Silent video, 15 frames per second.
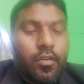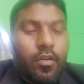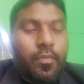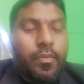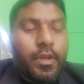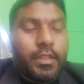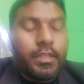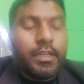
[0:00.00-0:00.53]

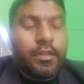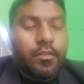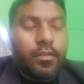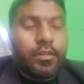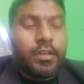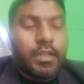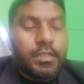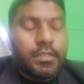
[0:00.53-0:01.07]
অপরাধের
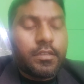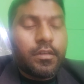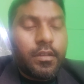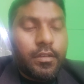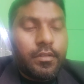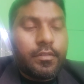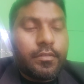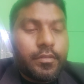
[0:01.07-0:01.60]
ঘটনাস্থল
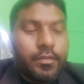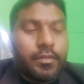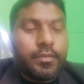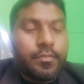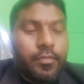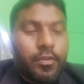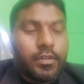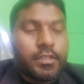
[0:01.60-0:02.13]

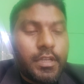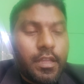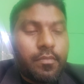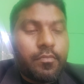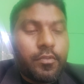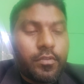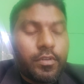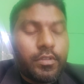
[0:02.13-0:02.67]
পৌঁছার
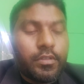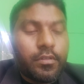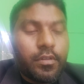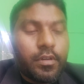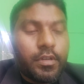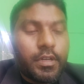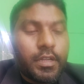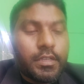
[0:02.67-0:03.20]
প্রকৃত
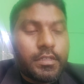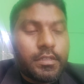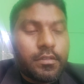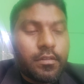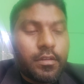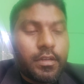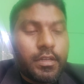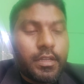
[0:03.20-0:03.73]

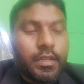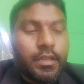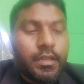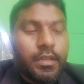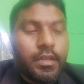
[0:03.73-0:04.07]
ঘটনাস্থলে